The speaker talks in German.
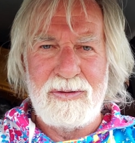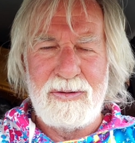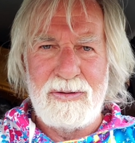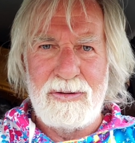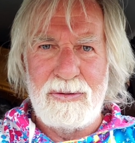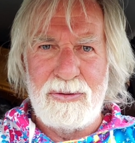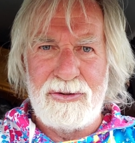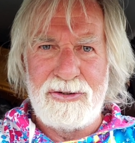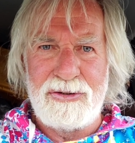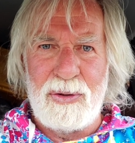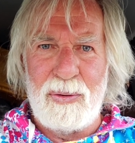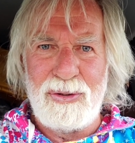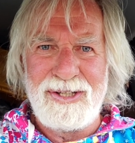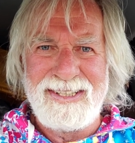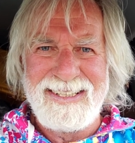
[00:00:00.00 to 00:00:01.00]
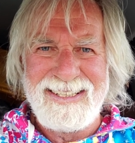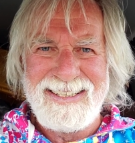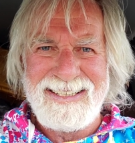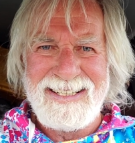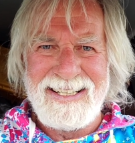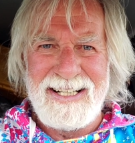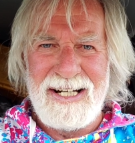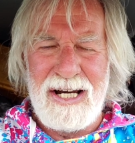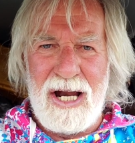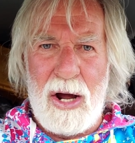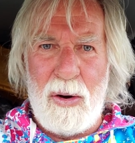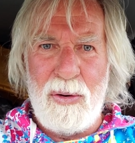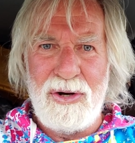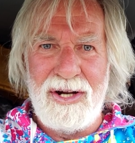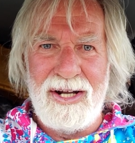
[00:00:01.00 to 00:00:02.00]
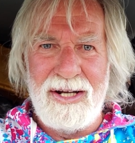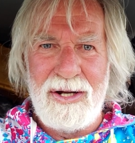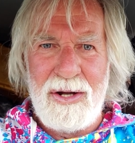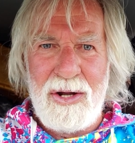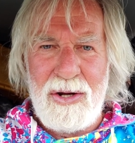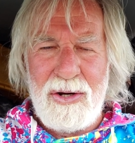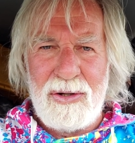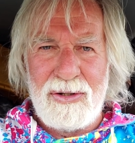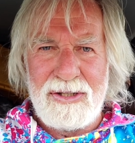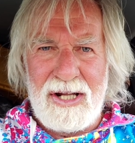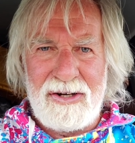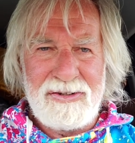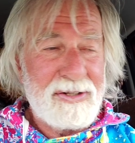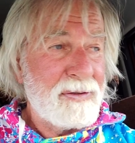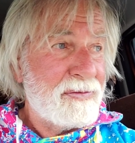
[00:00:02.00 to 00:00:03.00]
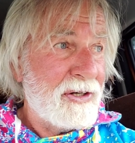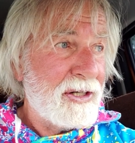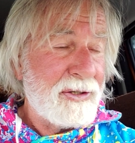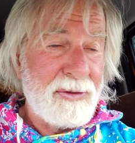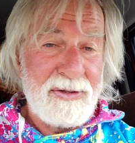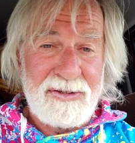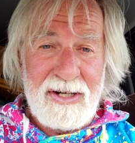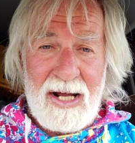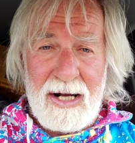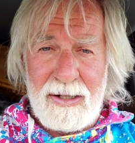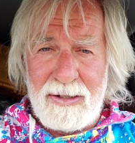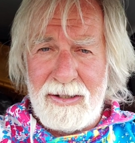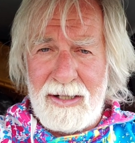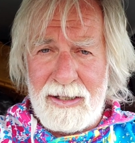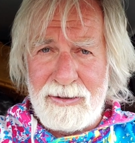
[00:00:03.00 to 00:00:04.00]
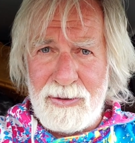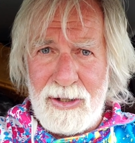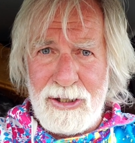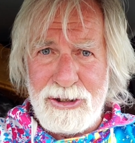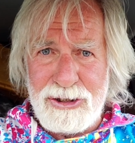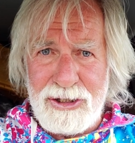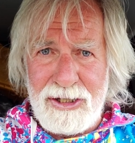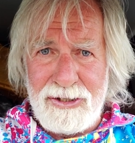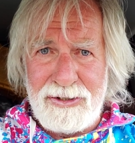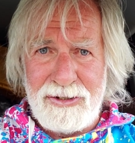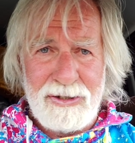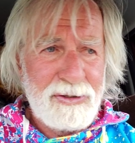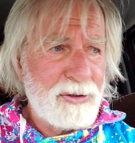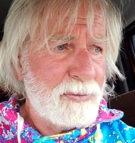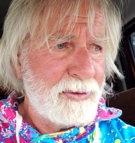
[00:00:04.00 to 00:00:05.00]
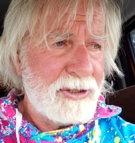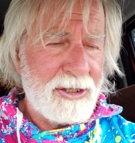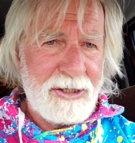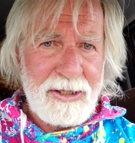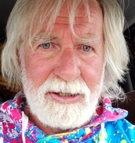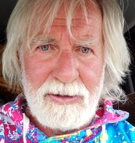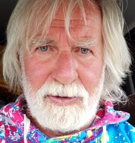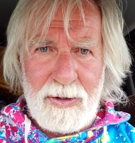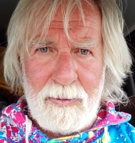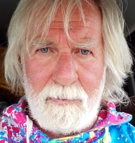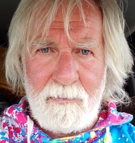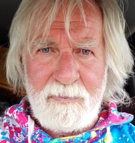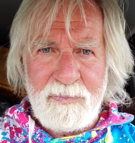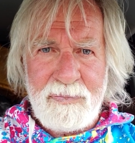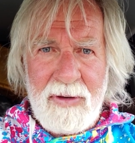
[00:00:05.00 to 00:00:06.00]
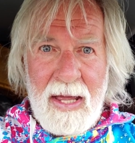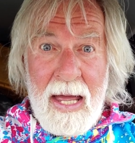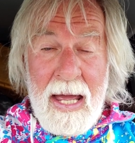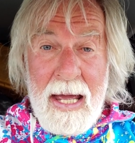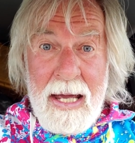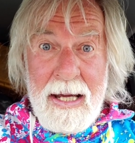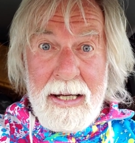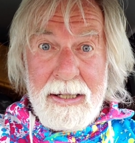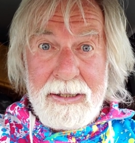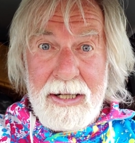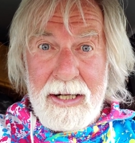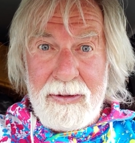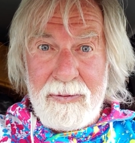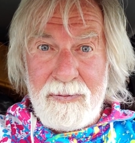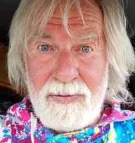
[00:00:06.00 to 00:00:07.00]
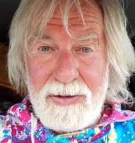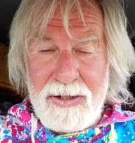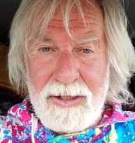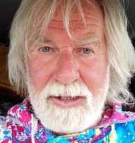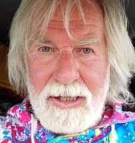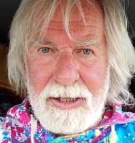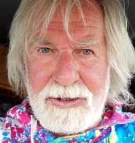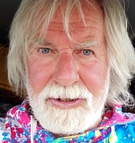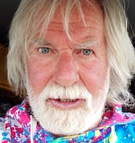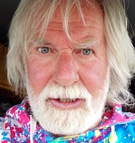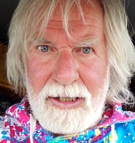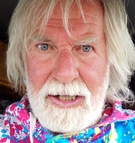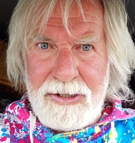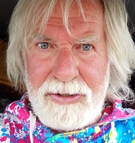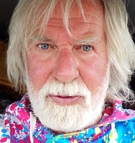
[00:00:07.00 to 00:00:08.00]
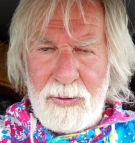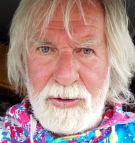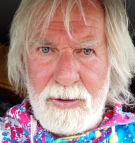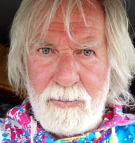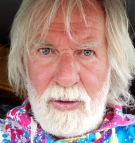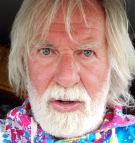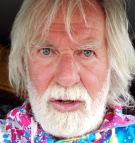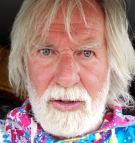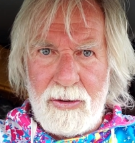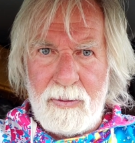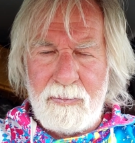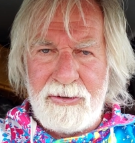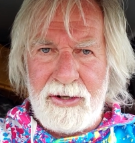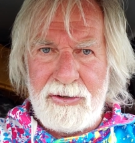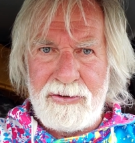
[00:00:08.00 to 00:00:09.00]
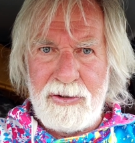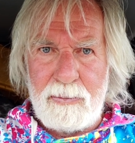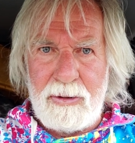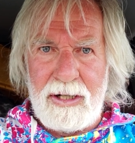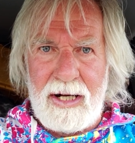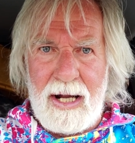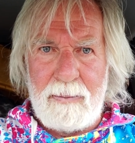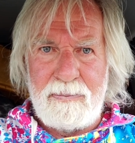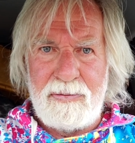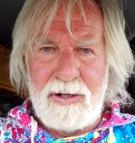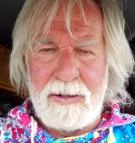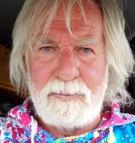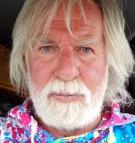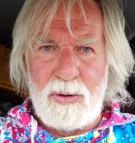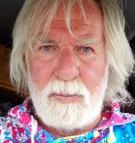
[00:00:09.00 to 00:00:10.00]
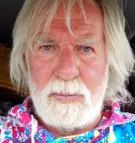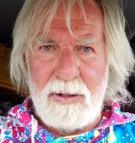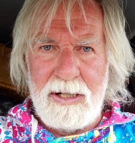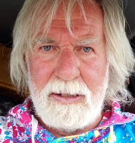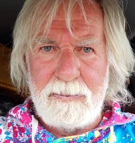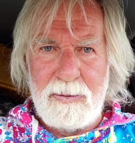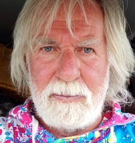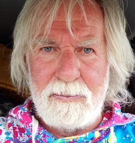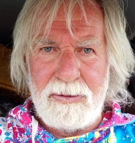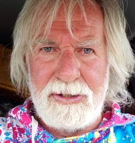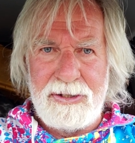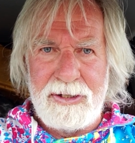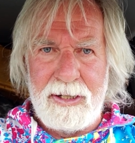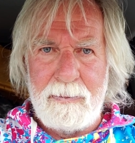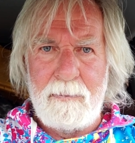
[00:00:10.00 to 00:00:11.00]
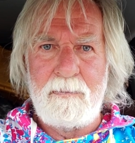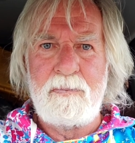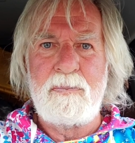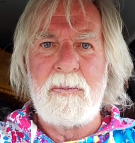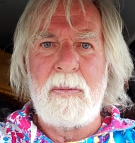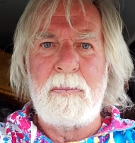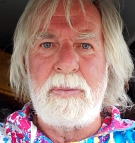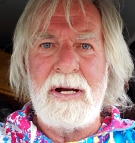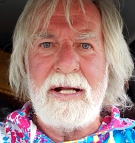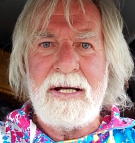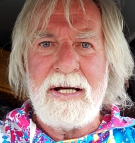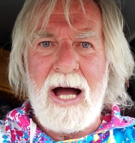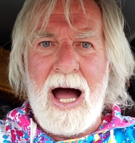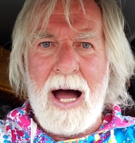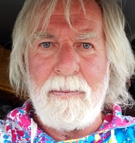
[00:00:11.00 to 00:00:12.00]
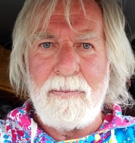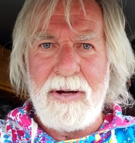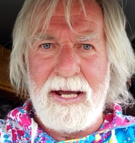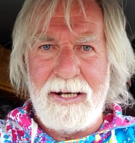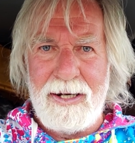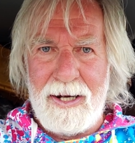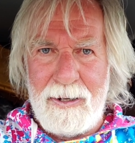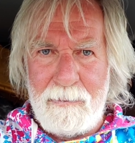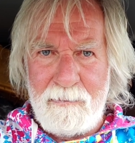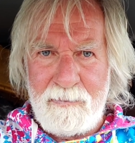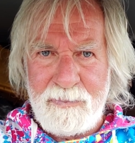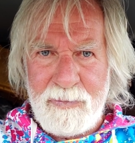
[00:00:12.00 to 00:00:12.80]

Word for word: Lust und Laune. Und das gefällt uns. aktuell stehe ich hier dumm in der Gegend rum, denn wir hatten gleich heute Morgen um 6 Uhr bei der Abfahrt Probleme mit dem Blinker am Hänger.